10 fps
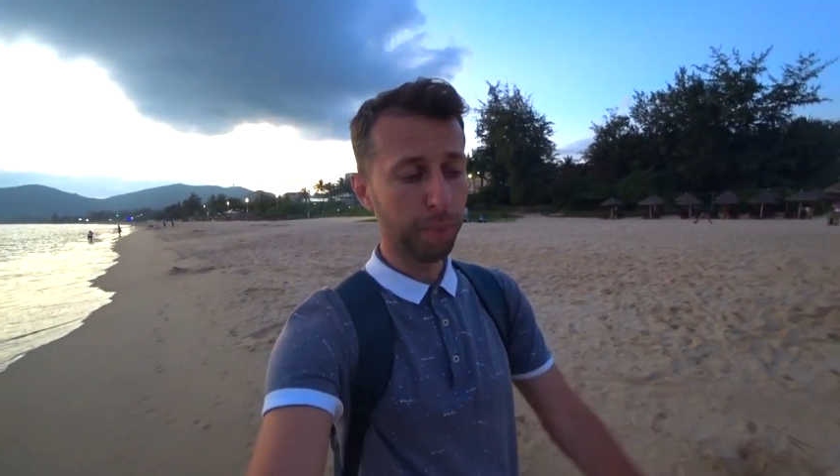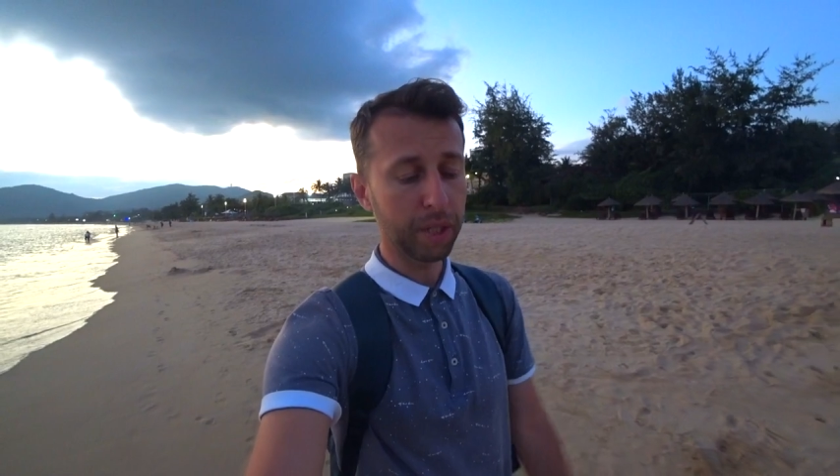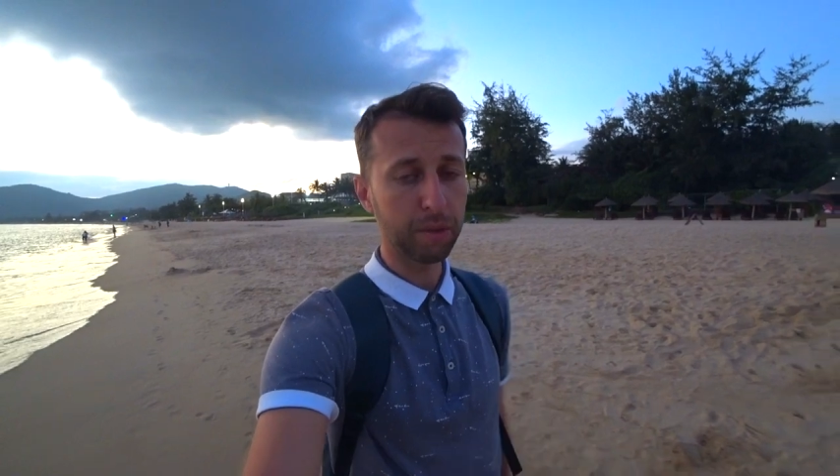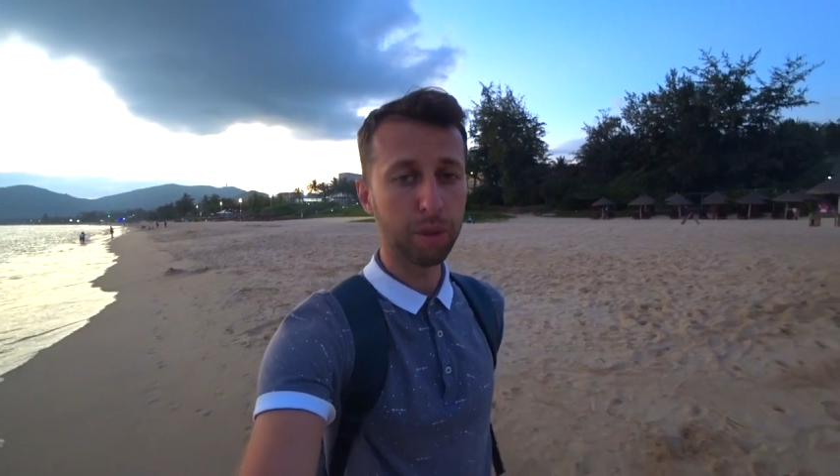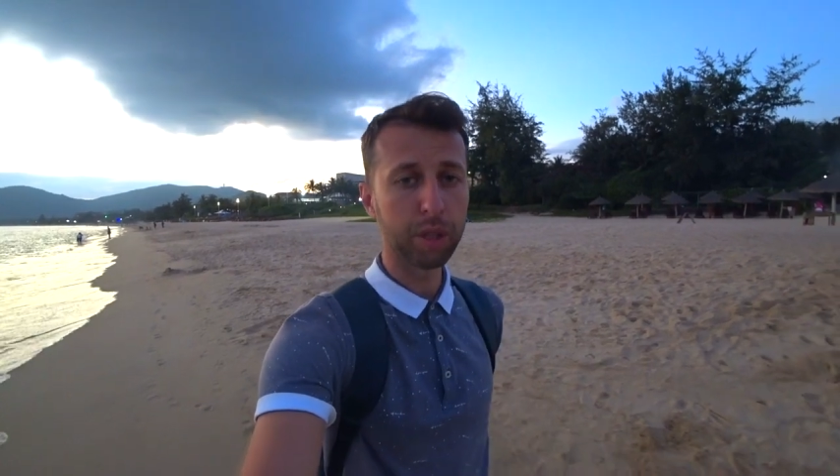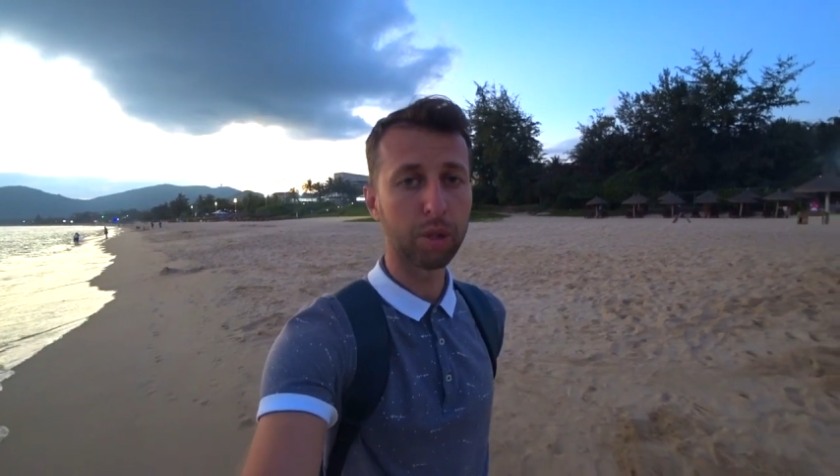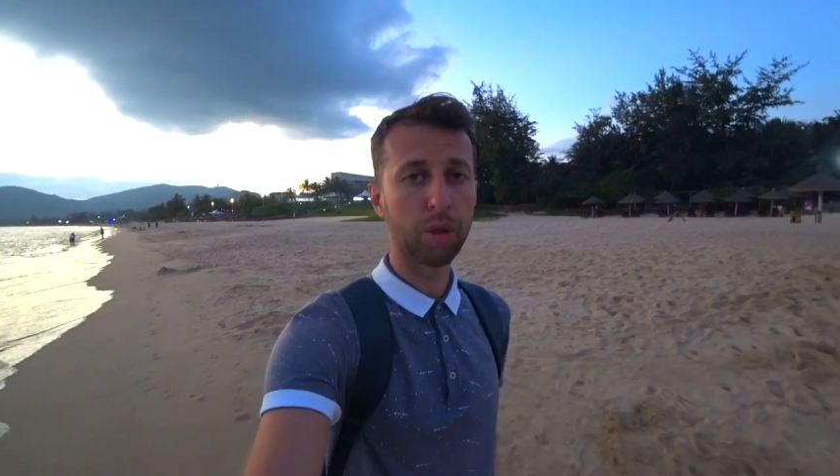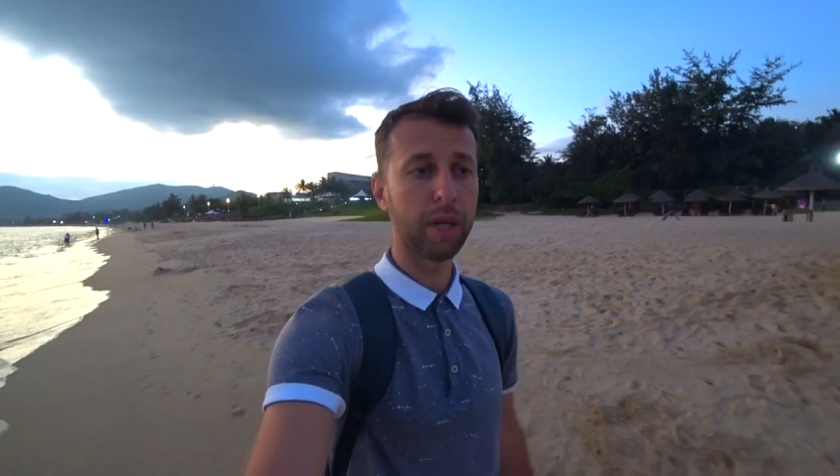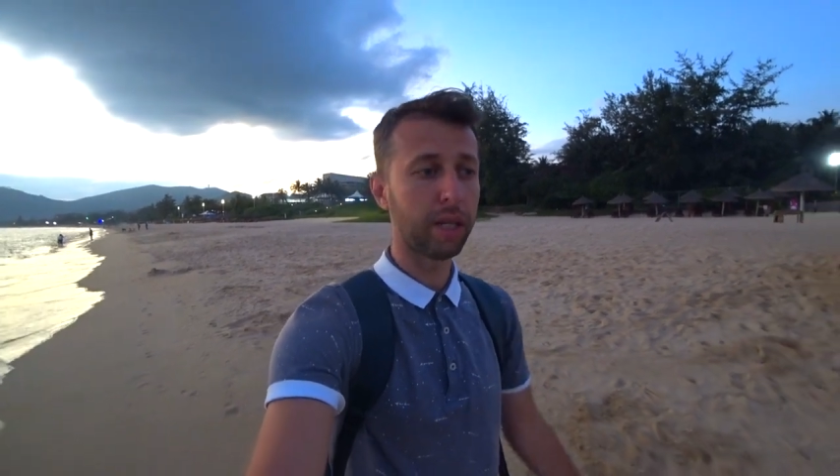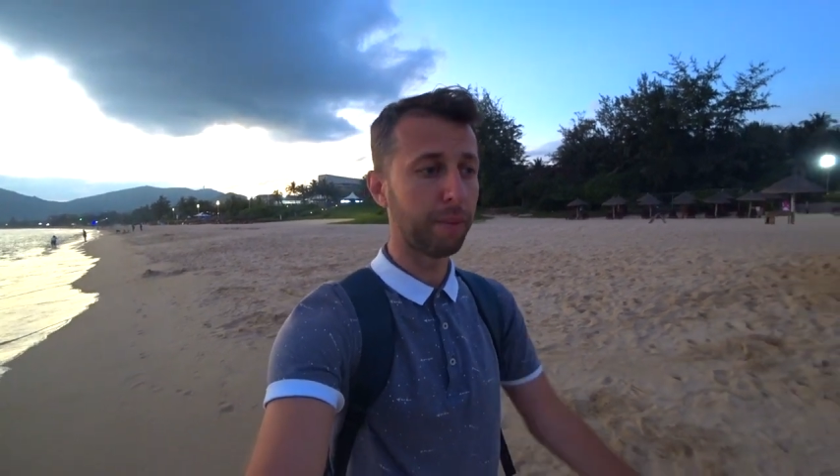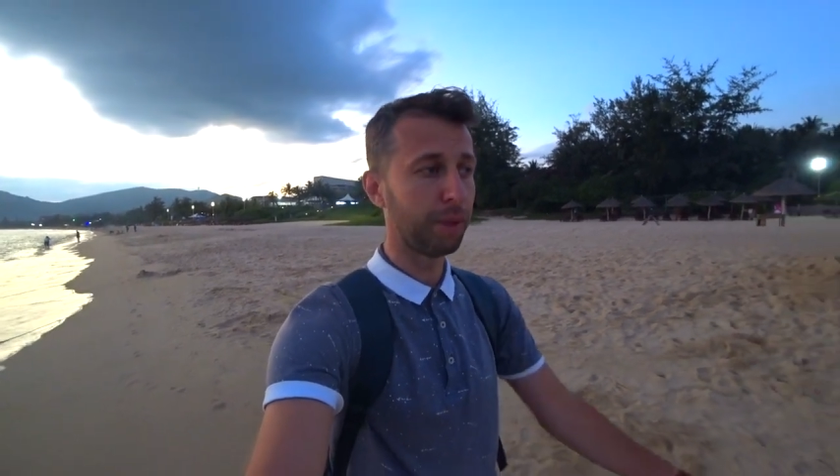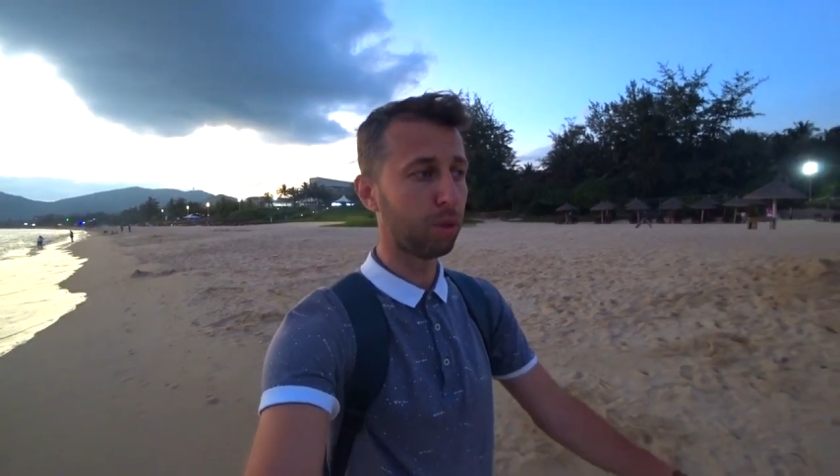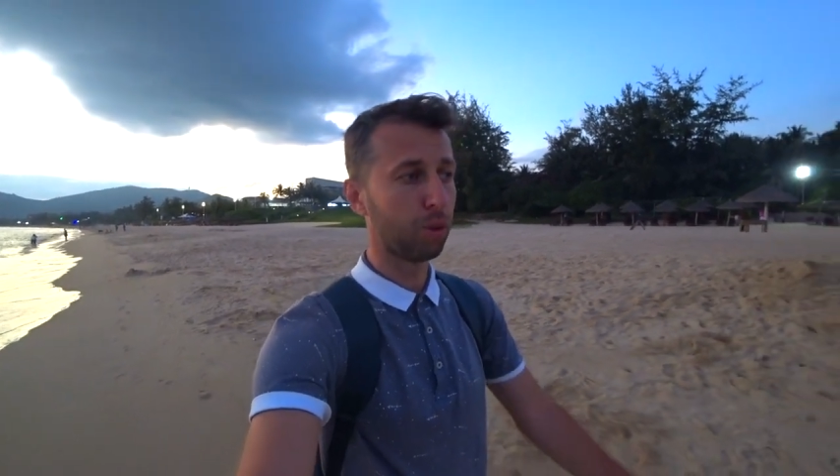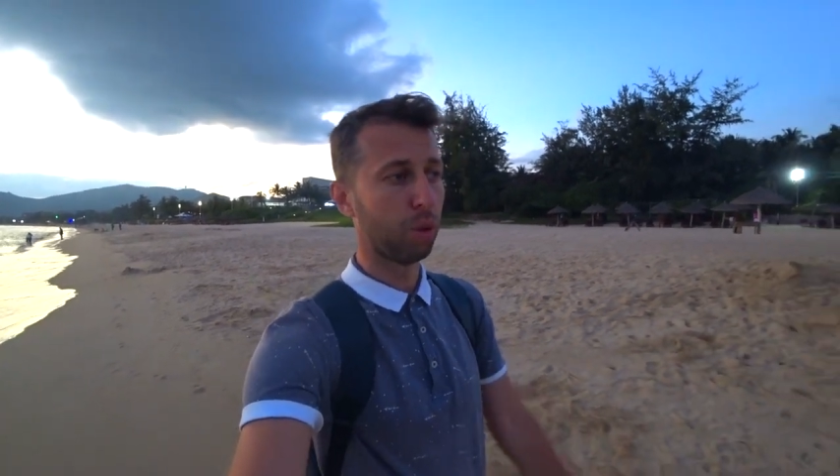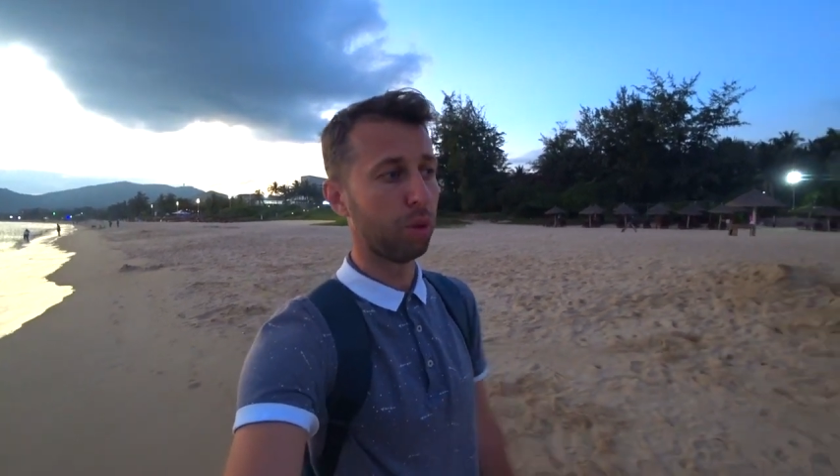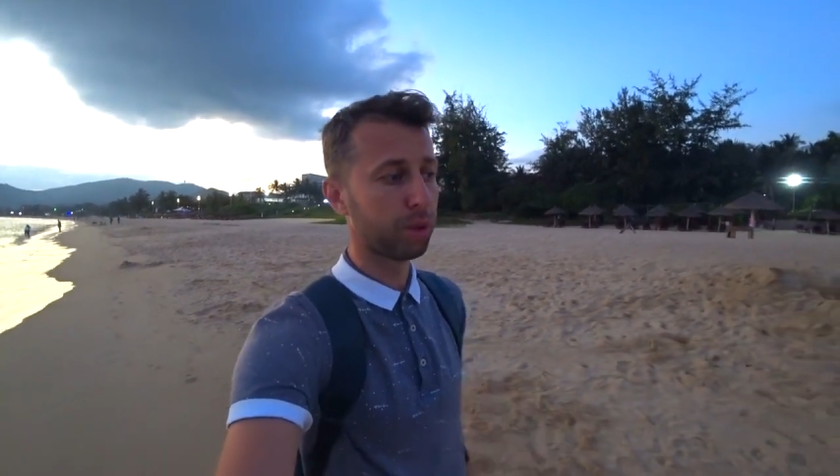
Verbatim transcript: 5 звезд, который я рекомендую,